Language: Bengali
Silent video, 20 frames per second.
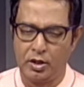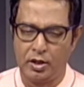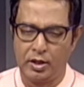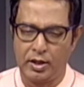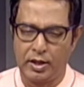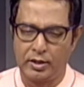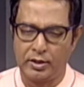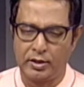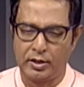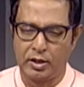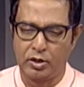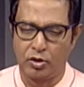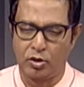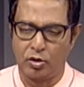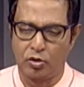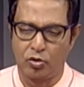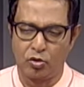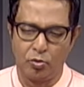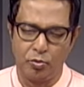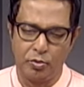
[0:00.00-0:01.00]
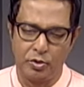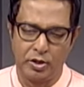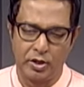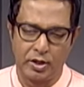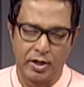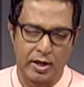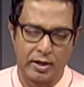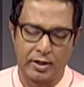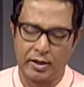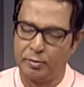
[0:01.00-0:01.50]
লাইক দ্যাট কোভিড কোভিডের
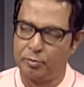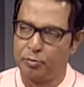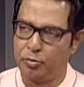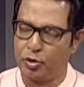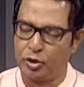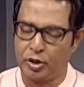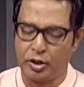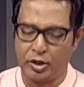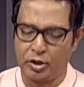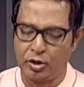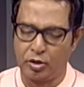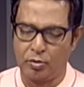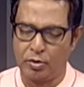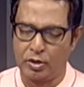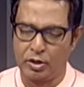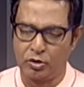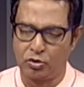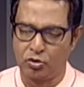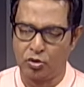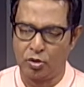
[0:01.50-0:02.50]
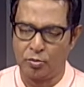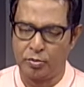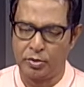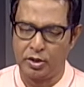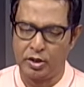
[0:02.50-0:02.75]
আগে পরে এরকম একটা কিছু হবে